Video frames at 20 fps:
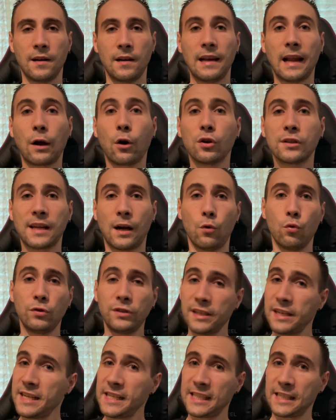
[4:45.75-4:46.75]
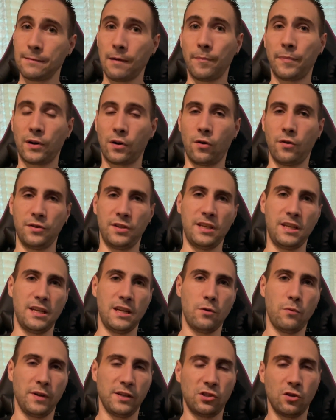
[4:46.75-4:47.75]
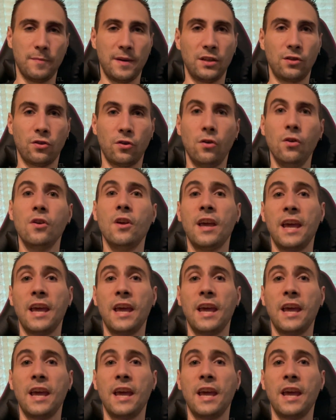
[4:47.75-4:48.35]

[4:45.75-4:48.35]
La cosa utilissima però di questo metodo